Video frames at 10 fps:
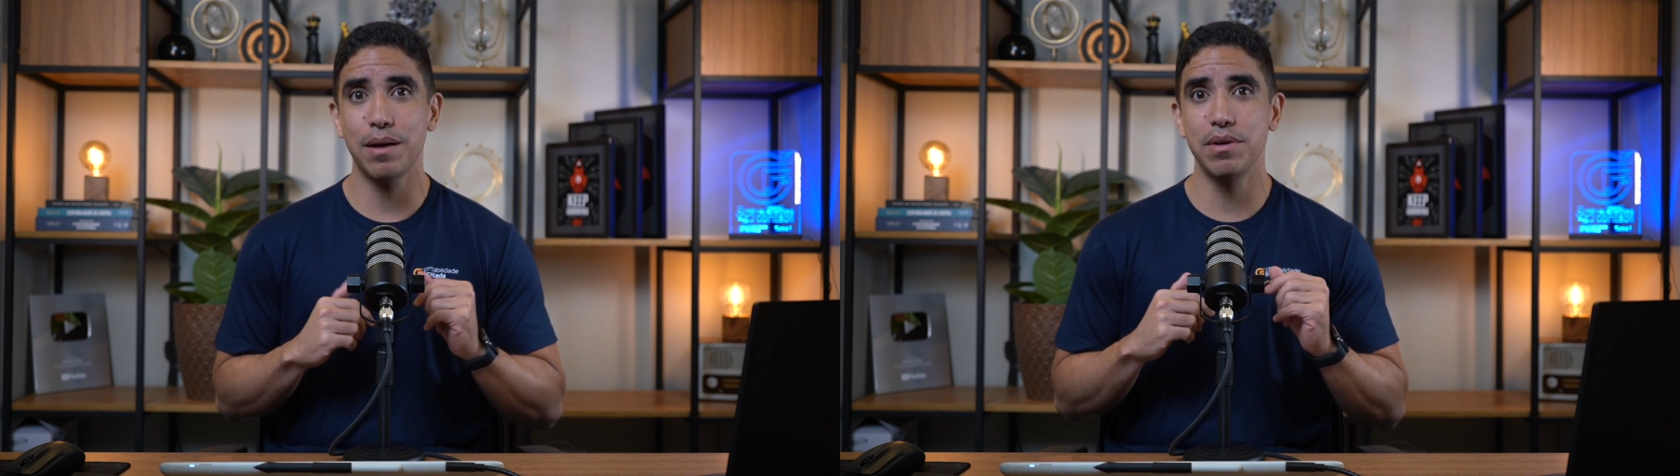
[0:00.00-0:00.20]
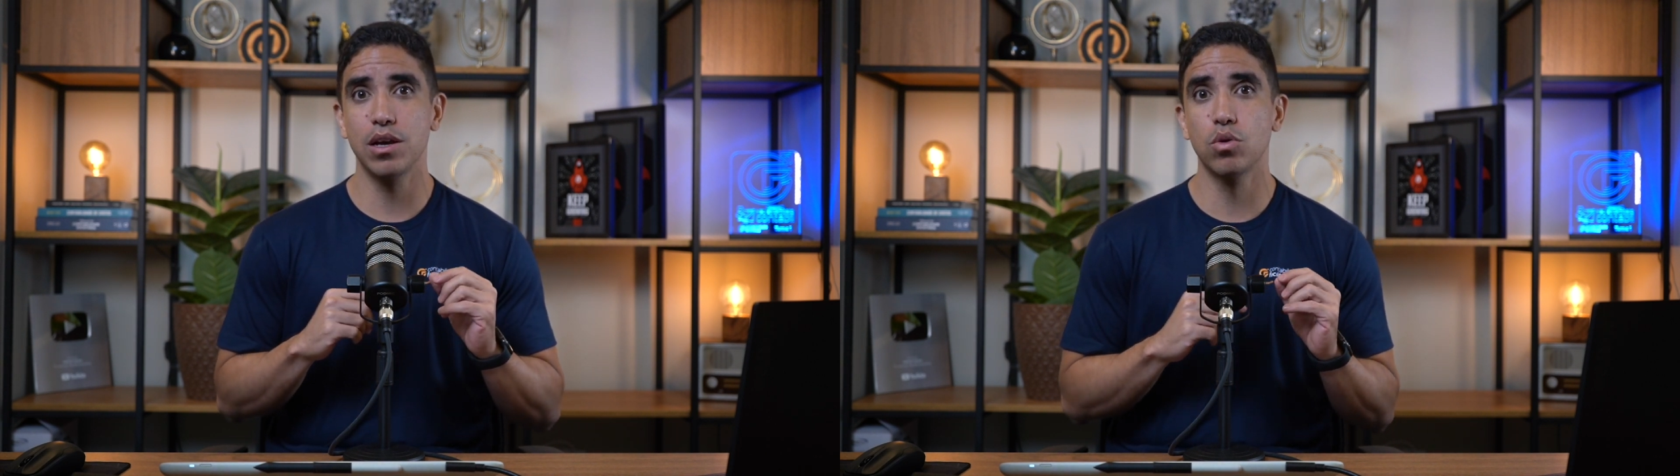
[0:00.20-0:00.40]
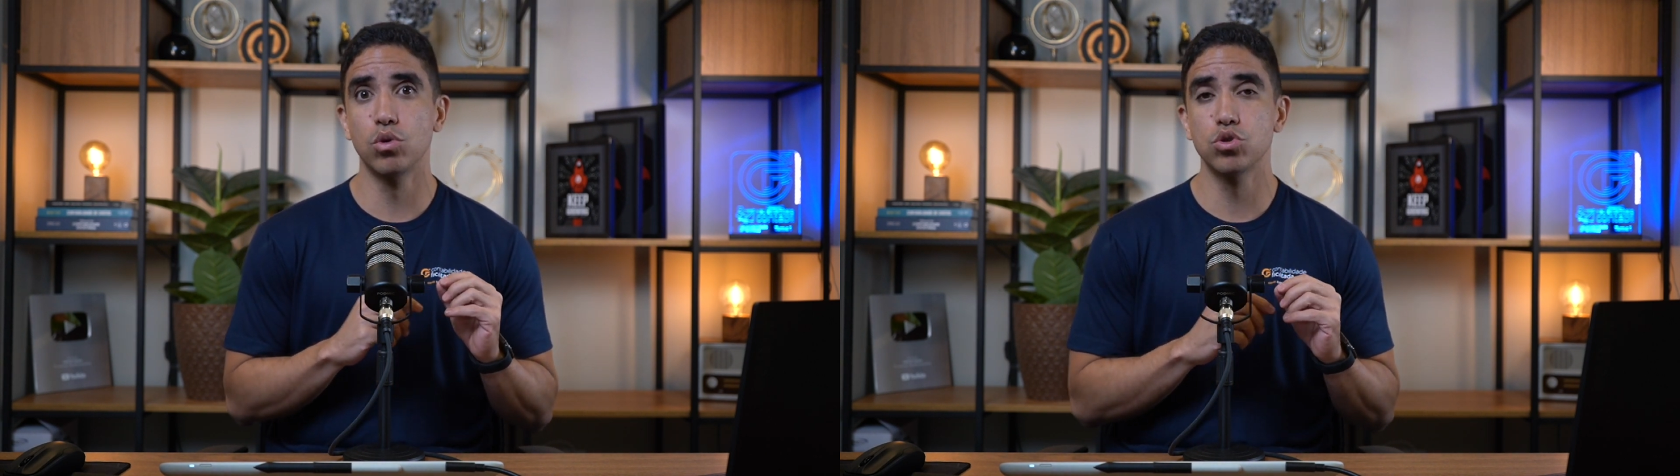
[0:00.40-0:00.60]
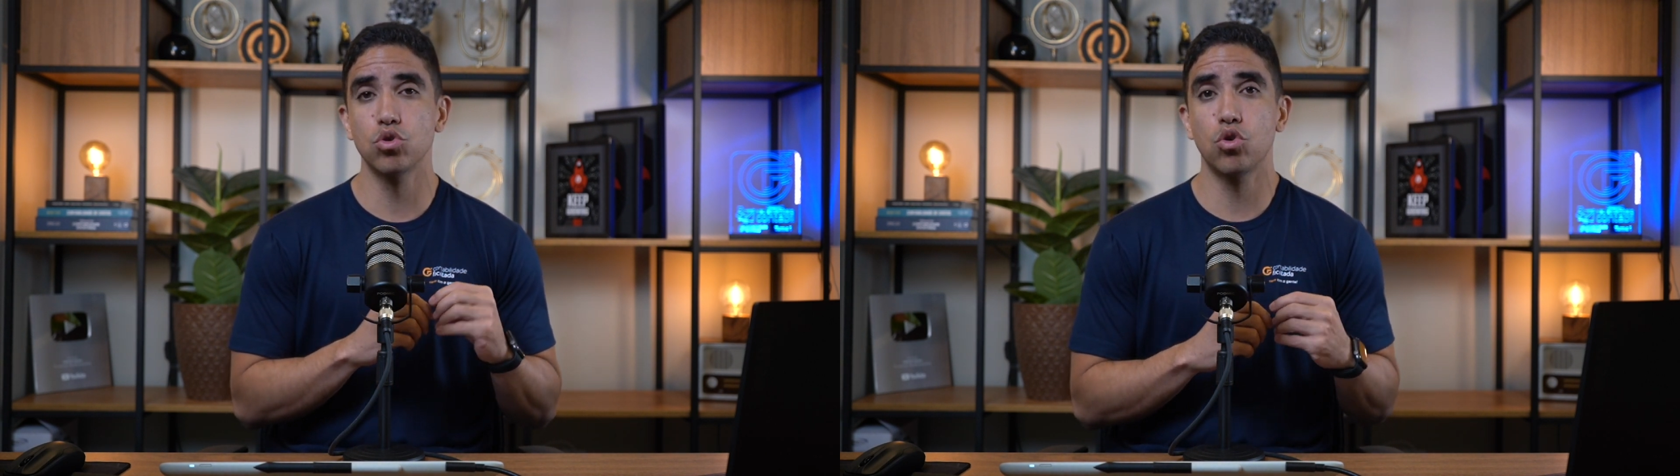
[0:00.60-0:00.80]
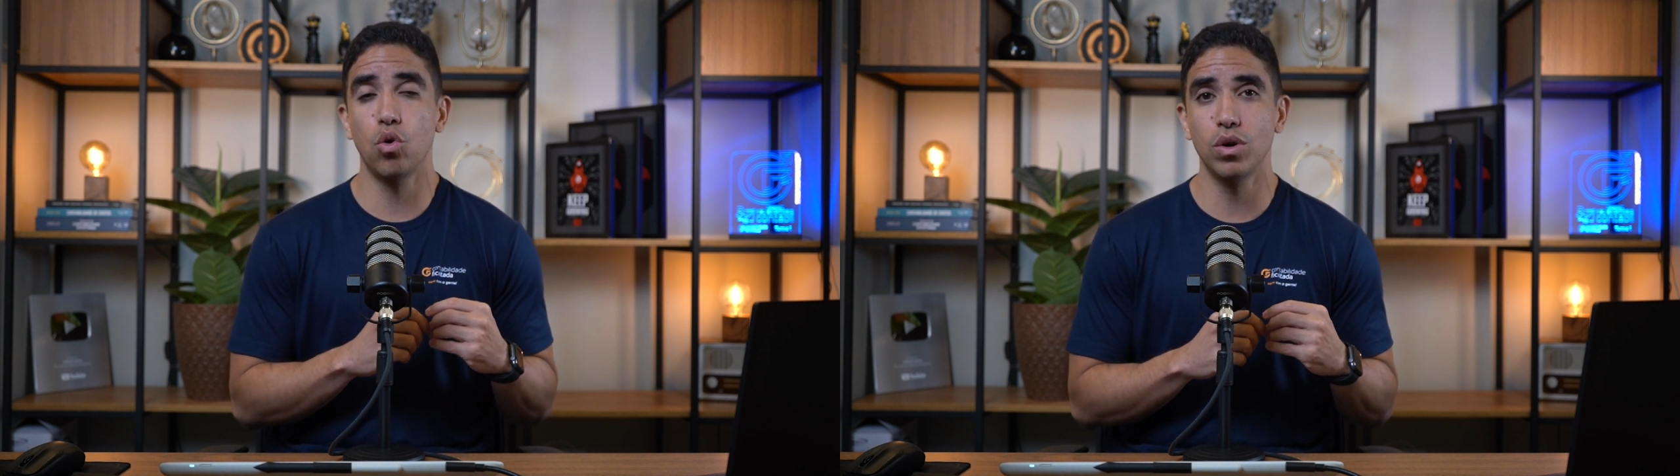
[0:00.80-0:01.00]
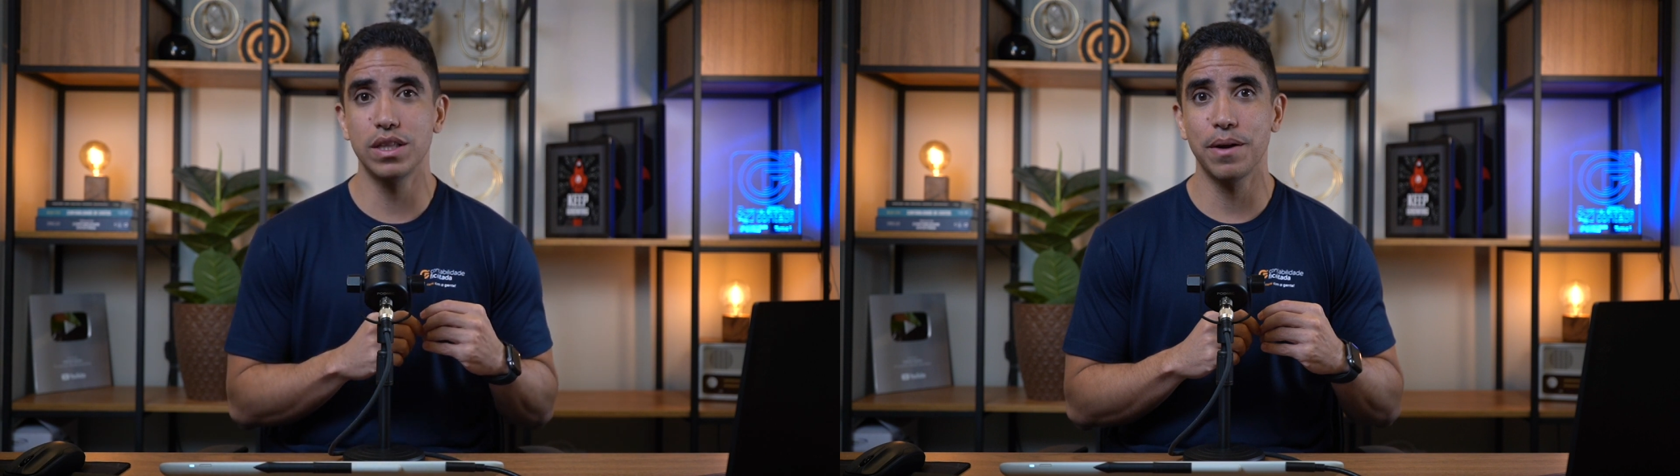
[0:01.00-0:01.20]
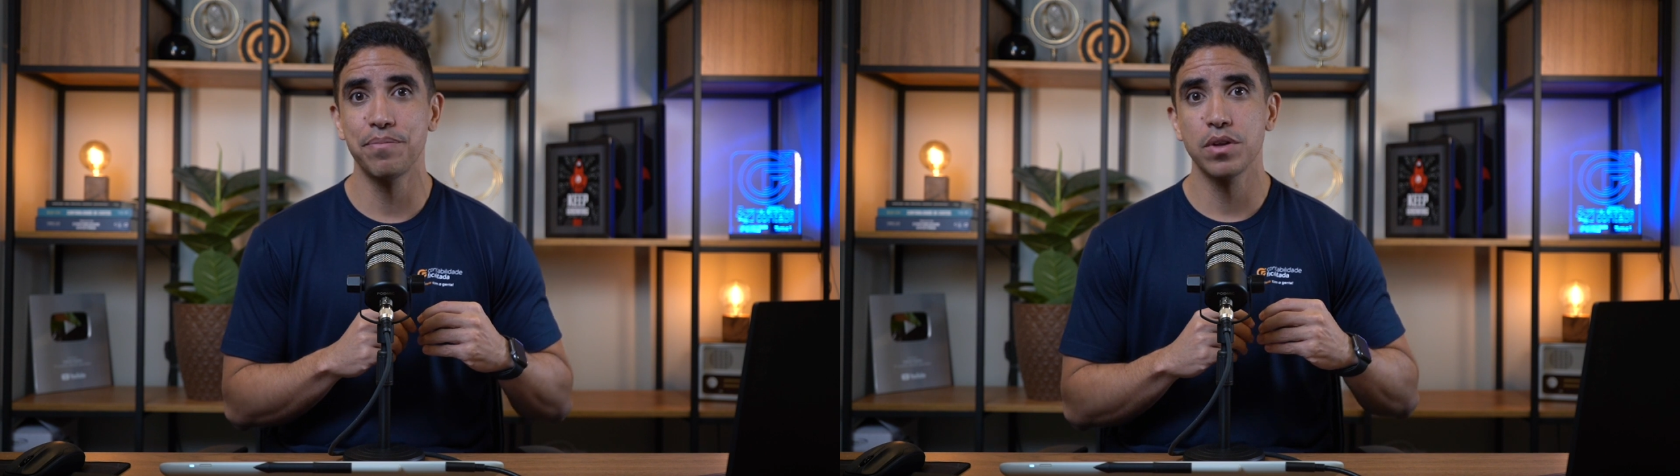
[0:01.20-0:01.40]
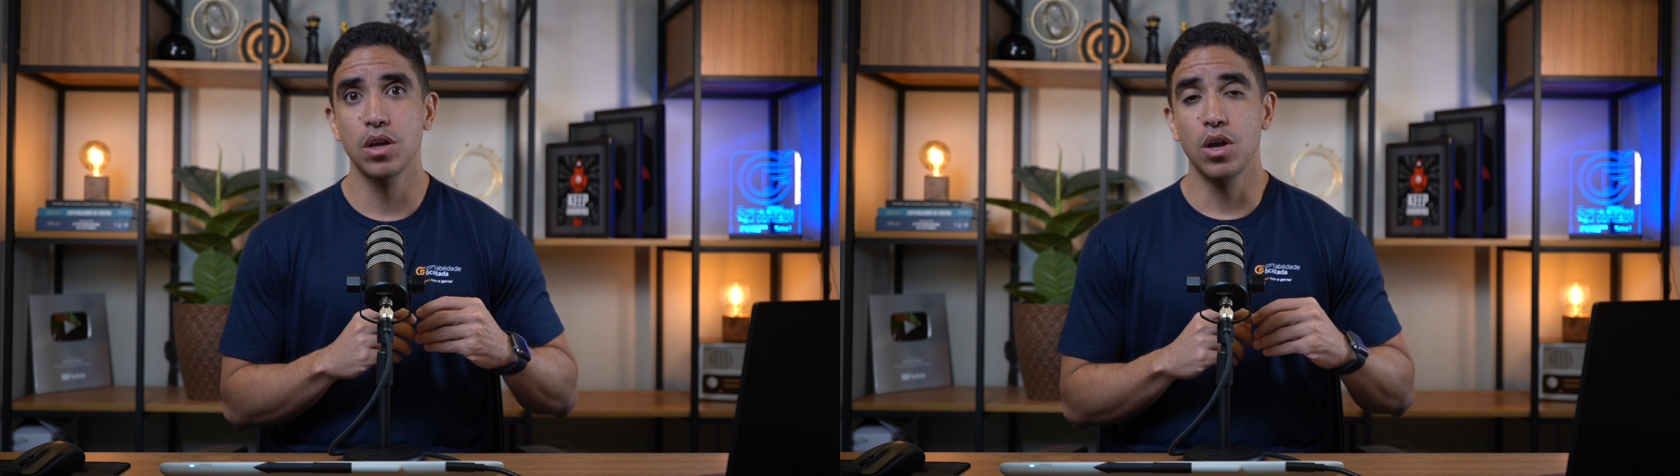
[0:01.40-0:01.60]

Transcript: Cabe recurso contra